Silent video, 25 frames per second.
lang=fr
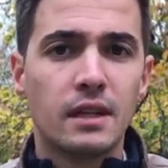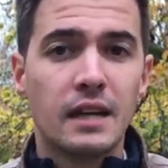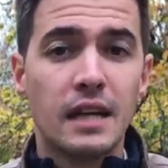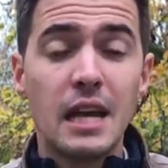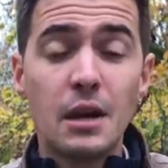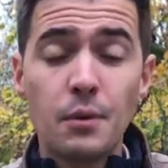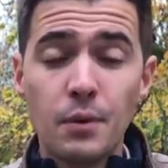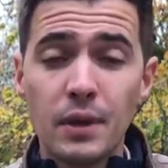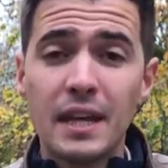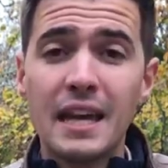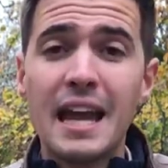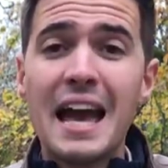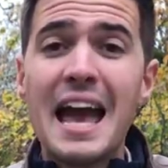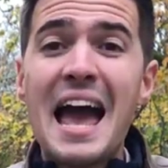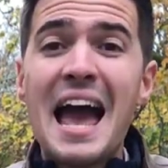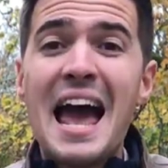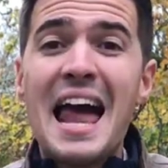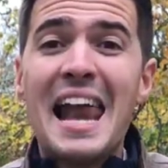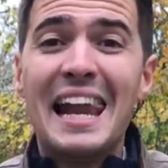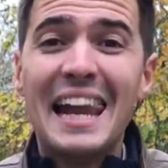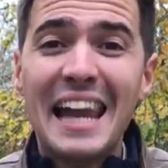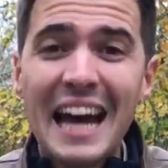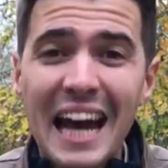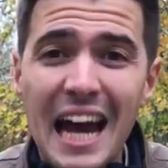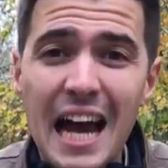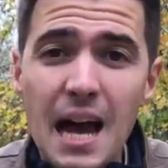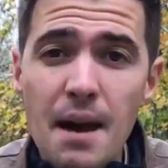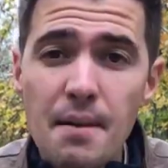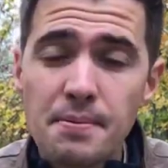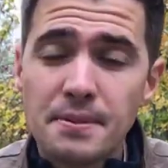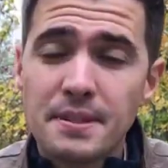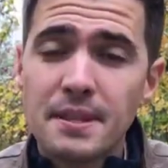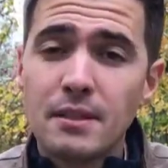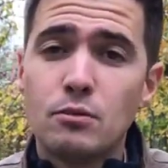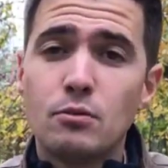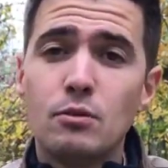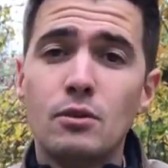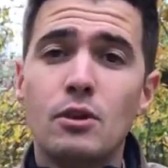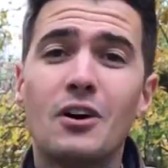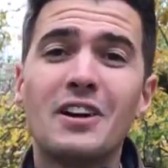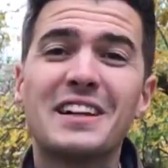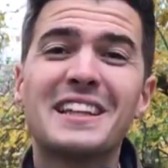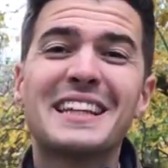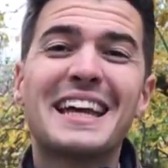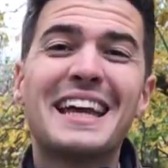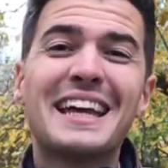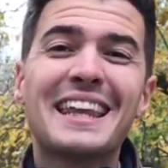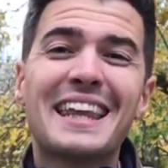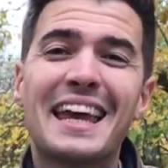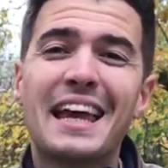Et eh oui, l'arabe, c'est une langue
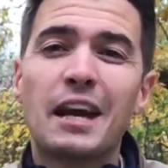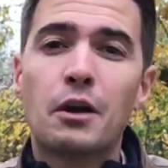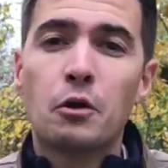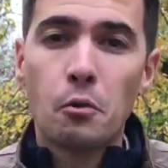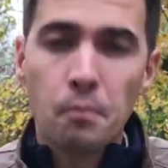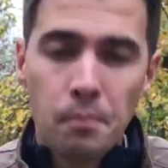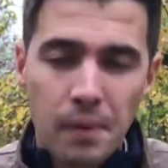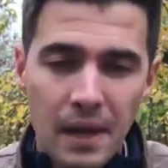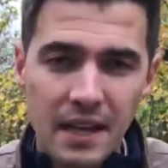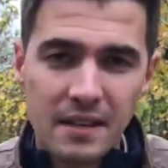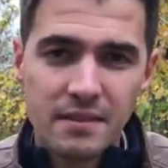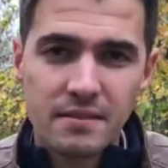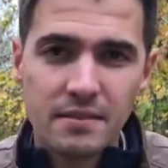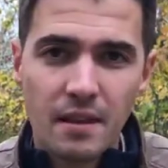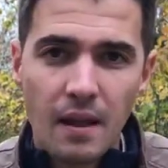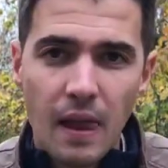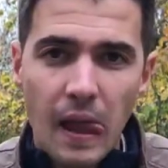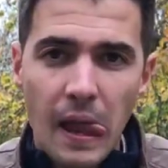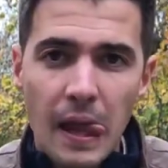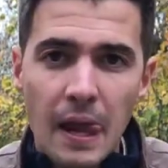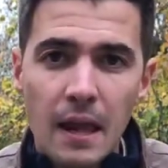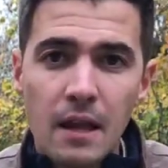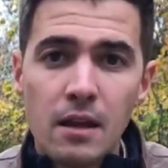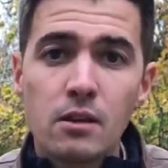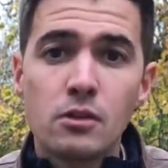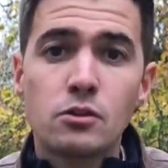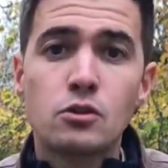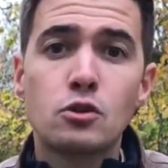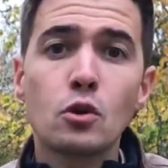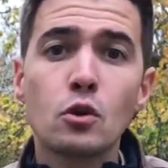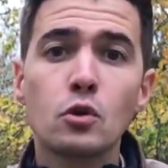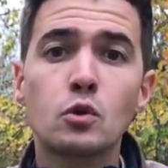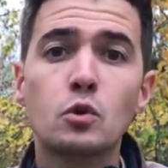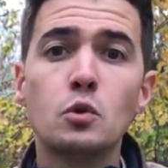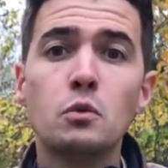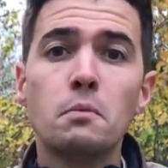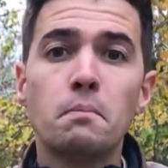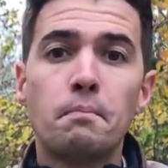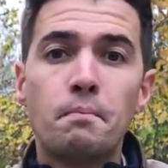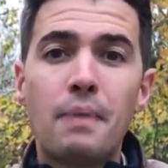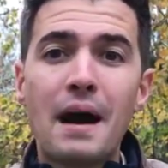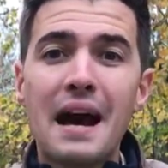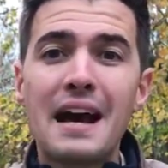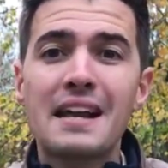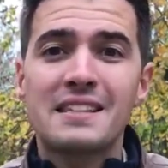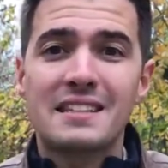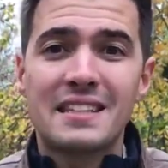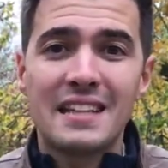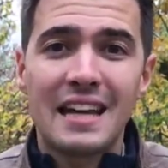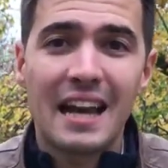très très complexe, surtout
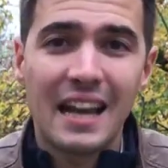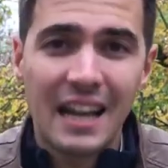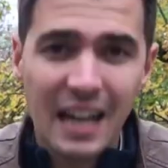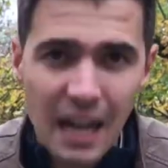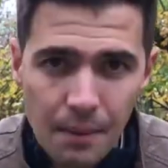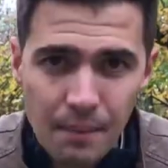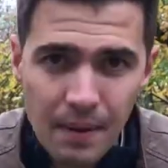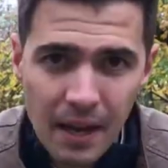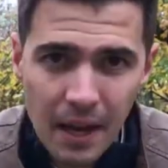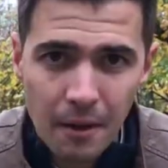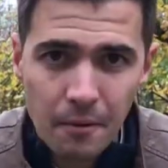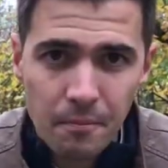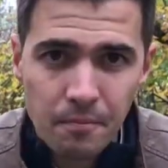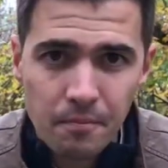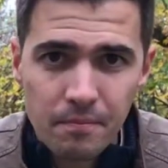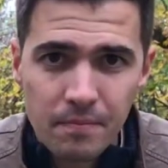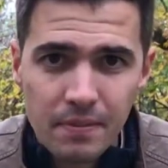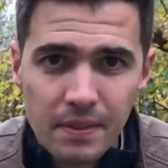par sa grammaire.